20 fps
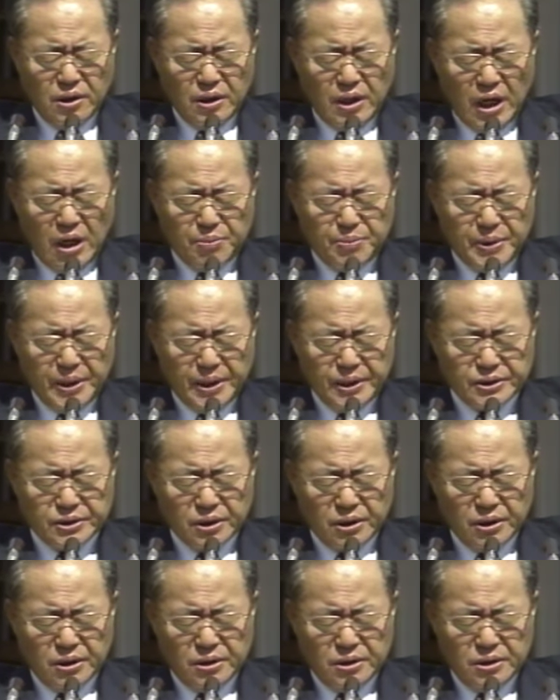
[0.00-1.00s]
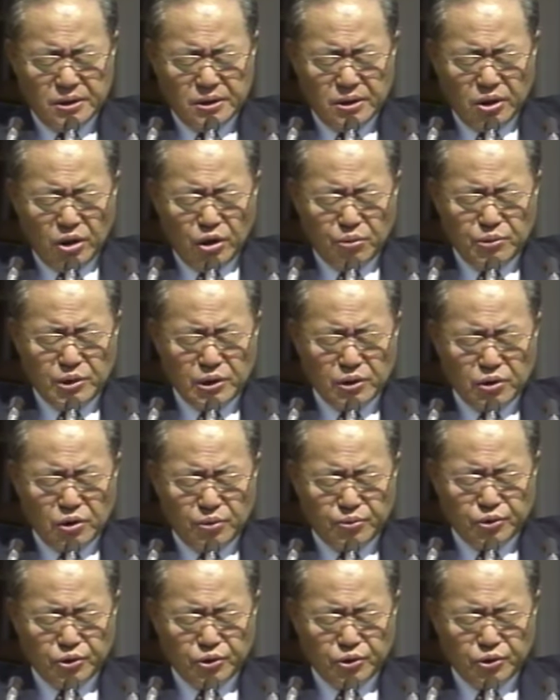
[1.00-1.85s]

합해서 허명으로